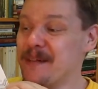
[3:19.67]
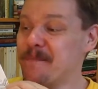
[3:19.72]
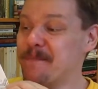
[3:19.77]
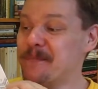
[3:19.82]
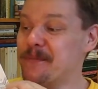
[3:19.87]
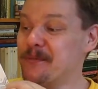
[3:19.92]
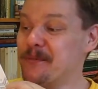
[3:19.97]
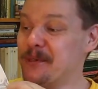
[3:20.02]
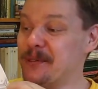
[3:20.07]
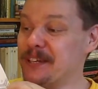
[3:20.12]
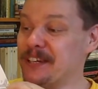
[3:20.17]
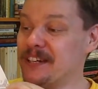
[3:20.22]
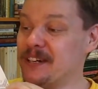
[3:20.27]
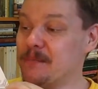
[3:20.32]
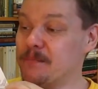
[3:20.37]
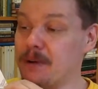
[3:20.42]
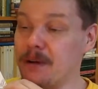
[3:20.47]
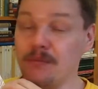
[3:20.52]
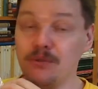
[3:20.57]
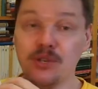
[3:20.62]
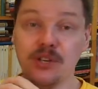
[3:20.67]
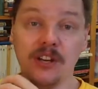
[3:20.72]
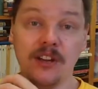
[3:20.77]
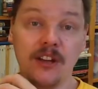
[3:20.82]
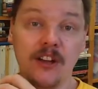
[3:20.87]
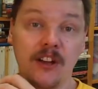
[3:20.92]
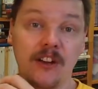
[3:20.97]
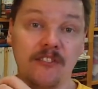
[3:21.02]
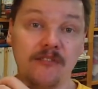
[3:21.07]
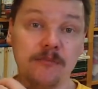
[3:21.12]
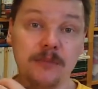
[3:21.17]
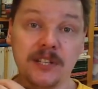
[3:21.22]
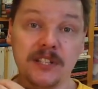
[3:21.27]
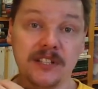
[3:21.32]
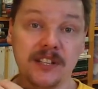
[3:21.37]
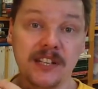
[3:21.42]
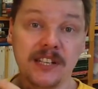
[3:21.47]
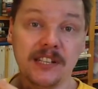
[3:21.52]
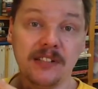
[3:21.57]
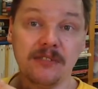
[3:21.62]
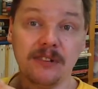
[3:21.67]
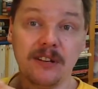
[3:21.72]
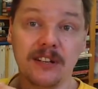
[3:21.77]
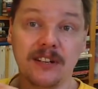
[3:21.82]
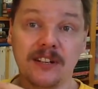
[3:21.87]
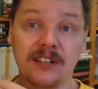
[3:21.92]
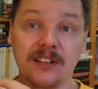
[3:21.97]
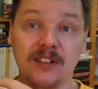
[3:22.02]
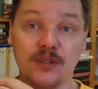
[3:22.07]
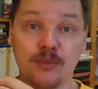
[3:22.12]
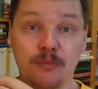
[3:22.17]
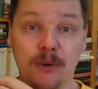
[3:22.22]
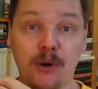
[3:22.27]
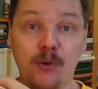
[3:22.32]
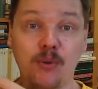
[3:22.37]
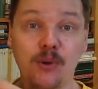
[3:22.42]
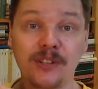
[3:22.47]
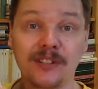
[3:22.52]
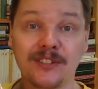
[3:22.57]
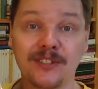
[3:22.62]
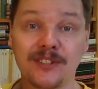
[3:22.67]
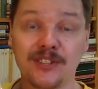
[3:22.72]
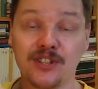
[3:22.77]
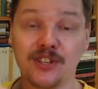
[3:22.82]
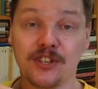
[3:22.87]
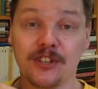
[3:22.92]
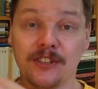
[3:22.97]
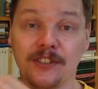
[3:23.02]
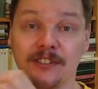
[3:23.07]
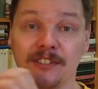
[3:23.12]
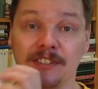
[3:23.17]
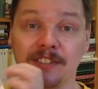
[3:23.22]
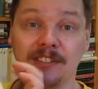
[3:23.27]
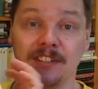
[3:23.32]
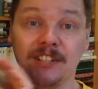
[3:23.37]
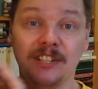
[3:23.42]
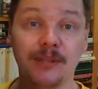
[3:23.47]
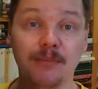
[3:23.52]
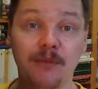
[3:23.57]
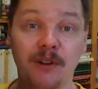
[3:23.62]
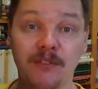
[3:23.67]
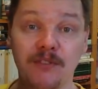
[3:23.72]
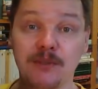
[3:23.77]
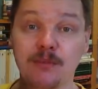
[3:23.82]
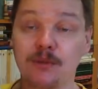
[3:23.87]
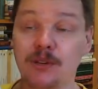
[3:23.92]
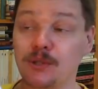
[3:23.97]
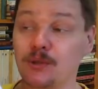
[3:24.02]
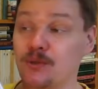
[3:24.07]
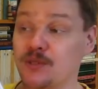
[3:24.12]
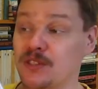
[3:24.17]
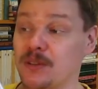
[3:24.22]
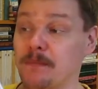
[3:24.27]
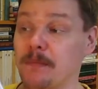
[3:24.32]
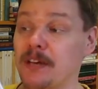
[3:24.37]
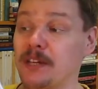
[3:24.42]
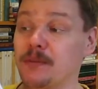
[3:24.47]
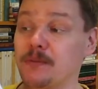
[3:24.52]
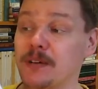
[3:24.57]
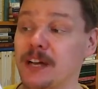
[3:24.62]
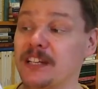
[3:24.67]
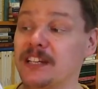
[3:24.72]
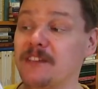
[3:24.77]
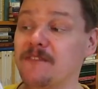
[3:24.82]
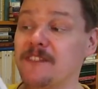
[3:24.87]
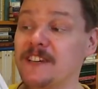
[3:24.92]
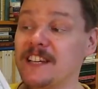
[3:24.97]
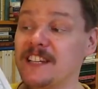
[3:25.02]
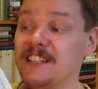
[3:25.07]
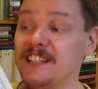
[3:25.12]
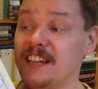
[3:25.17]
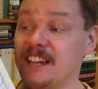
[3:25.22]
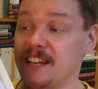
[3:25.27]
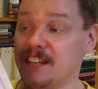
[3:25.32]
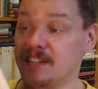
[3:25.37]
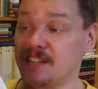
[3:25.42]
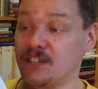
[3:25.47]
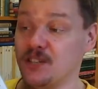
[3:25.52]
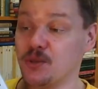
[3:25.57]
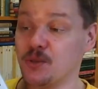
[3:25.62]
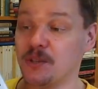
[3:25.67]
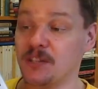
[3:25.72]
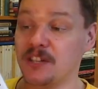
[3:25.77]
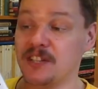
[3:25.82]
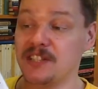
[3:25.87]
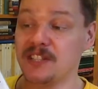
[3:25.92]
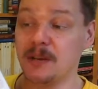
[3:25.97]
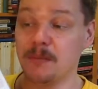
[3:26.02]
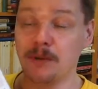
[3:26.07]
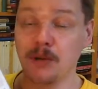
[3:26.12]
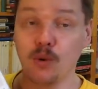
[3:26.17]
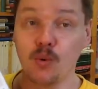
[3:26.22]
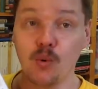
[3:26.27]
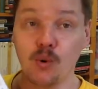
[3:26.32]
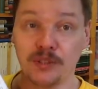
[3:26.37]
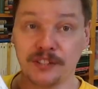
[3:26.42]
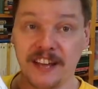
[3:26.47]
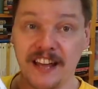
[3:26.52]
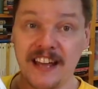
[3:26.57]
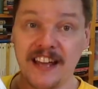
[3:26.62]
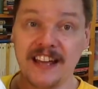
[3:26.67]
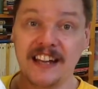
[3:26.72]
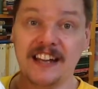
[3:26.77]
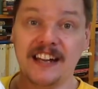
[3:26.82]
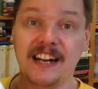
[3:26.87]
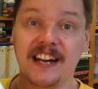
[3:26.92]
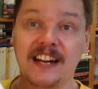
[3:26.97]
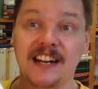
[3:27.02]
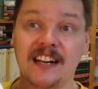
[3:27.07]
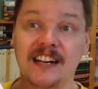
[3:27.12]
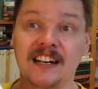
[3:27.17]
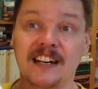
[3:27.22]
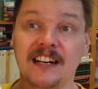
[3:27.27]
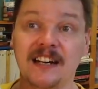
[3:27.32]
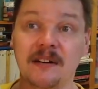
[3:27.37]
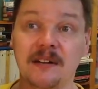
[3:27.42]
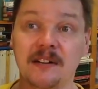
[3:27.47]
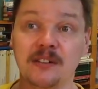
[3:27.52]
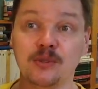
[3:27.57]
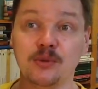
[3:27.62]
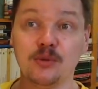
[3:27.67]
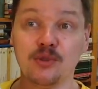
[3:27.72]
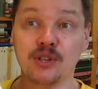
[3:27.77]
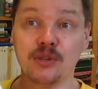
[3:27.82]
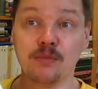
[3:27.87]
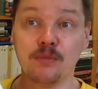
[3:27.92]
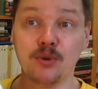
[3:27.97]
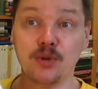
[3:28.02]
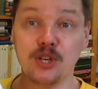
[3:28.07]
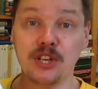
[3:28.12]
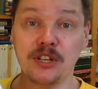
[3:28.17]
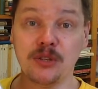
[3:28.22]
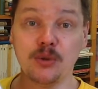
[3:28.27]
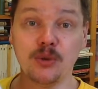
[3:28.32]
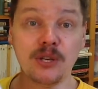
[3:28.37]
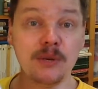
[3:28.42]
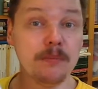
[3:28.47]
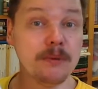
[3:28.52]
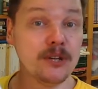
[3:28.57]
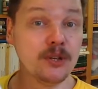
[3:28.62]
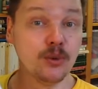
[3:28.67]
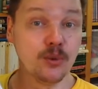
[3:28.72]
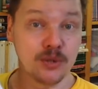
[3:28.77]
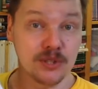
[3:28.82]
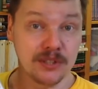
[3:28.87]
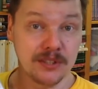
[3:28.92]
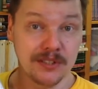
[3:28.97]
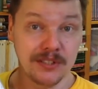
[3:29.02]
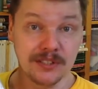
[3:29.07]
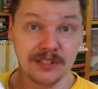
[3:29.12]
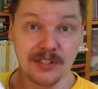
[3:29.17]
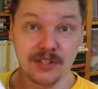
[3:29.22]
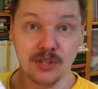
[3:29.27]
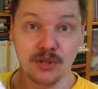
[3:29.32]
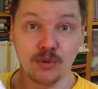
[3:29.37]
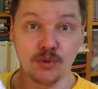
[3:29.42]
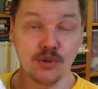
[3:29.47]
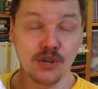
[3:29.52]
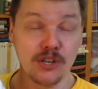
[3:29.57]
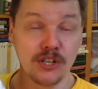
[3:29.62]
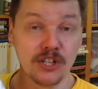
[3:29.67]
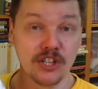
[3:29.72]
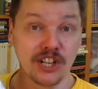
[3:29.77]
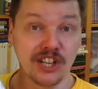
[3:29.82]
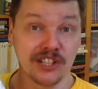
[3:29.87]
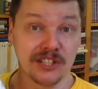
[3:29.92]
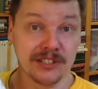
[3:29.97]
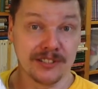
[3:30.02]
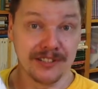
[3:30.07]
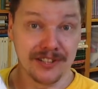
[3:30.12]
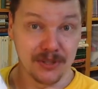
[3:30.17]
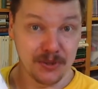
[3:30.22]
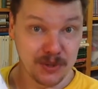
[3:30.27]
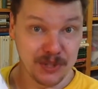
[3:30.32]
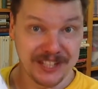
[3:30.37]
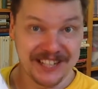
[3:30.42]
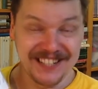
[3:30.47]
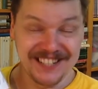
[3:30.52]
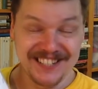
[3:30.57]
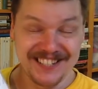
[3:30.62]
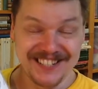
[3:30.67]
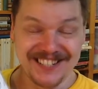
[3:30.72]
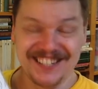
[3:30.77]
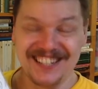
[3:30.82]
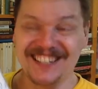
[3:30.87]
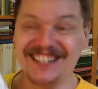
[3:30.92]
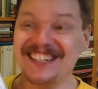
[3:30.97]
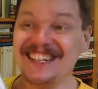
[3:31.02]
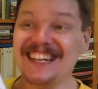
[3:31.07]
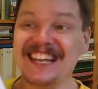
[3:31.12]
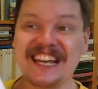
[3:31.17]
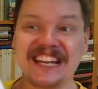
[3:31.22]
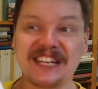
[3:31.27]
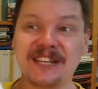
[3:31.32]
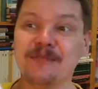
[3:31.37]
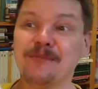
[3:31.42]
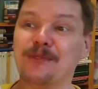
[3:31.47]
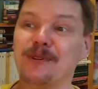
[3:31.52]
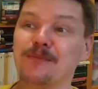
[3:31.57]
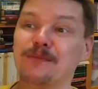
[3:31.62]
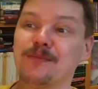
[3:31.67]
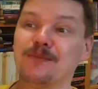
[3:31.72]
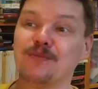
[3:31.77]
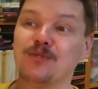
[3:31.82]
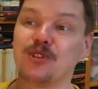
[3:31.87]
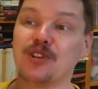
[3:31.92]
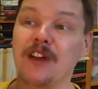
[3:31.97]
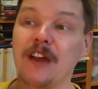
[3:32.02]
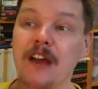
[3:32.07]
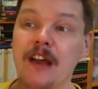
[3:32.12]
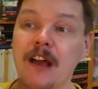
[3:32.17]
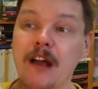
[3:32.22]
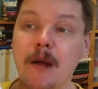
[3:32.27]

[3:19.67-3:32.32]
Ну вот, а бабушка вместо этого а, спокойно, значит, э, к этому ко всему относится. Поэтому, когда выясняется, что этот самый кот а, душит мышей, но не приносит их, значит, неужели жрать их начал? Наконец-то нет, ни в коем случае.